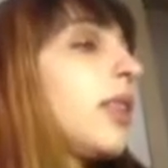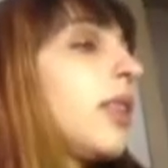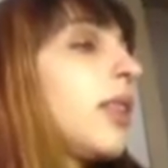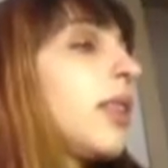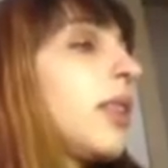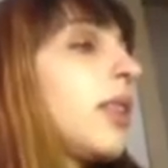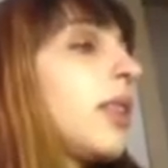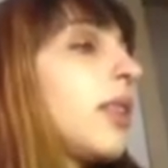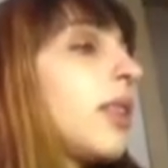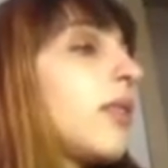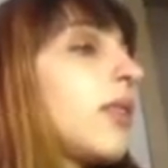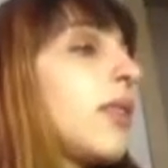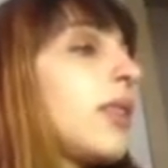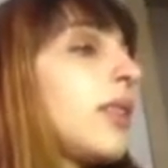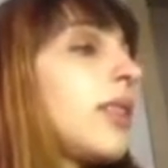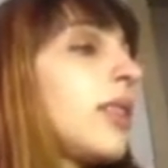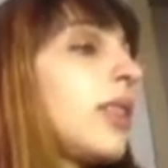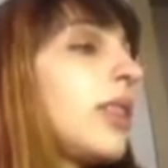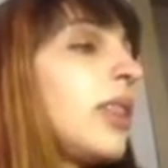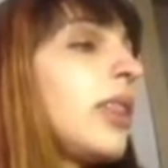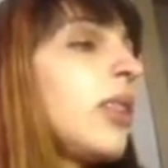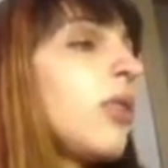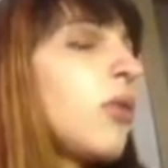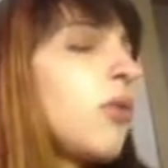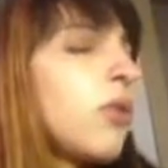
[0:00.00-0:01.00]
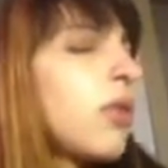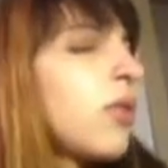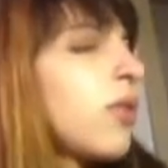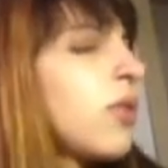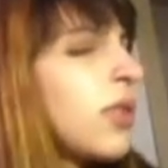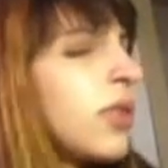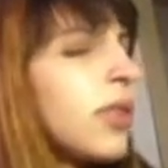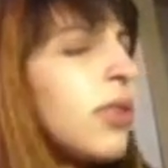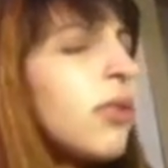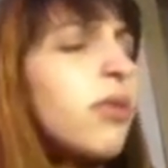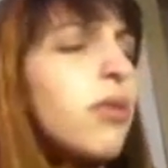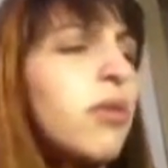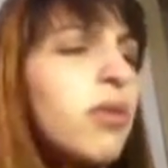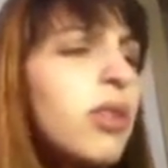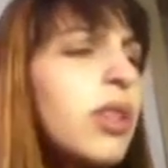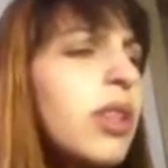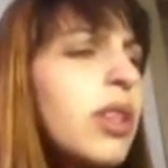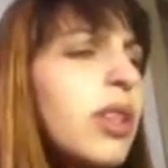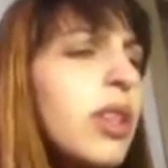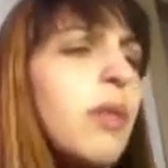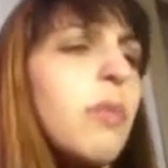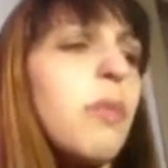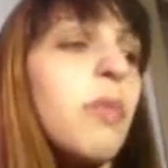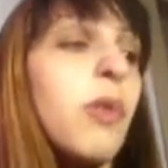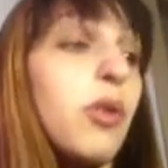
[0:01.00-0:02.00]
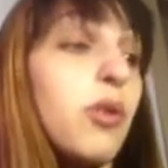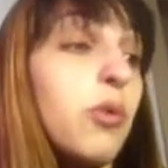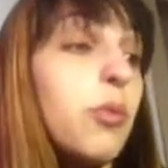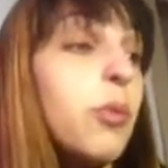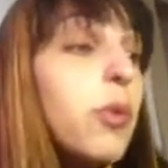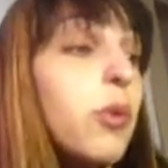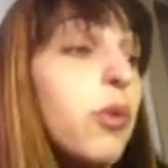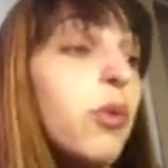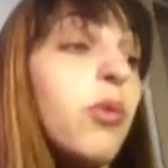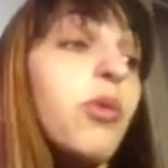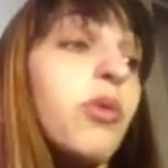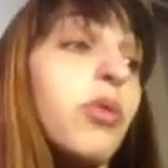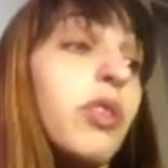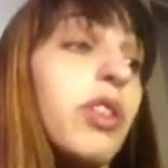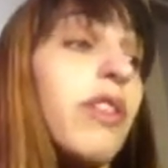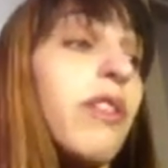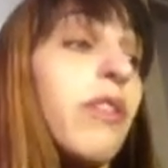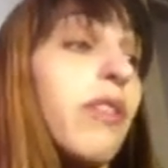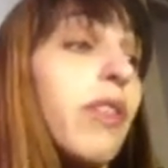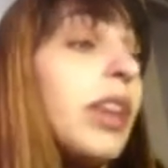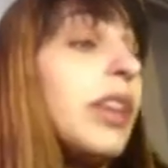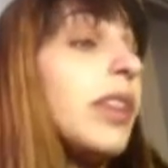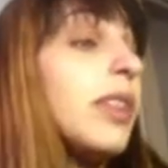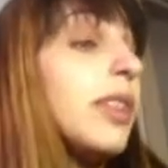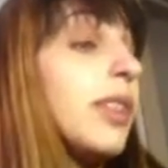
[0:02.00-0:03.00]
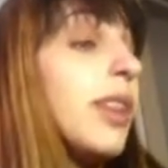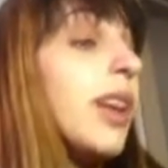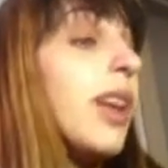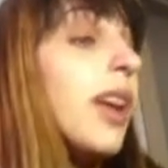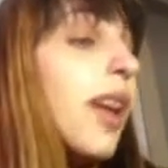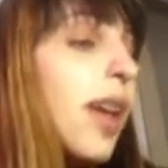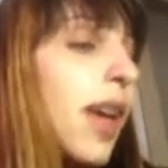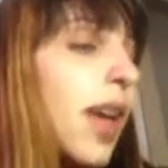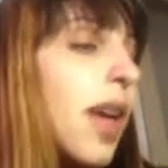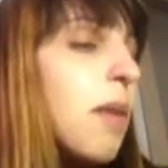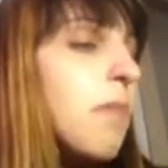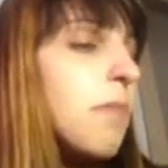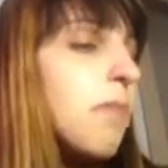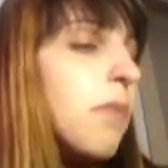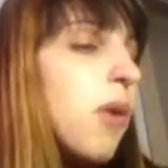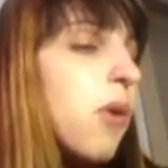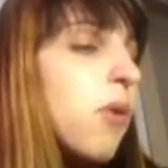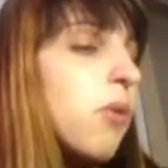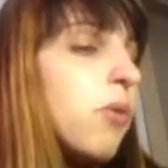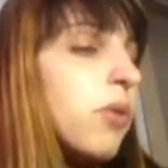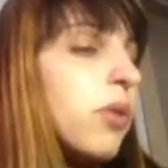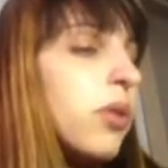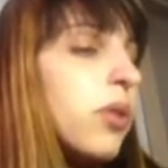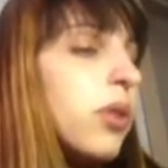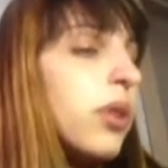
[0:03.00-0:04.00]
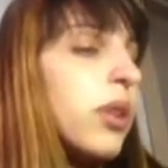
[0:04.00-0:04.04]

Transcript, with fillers: Então, assim, com certeza é bom. Os produtos da Fenza é bom.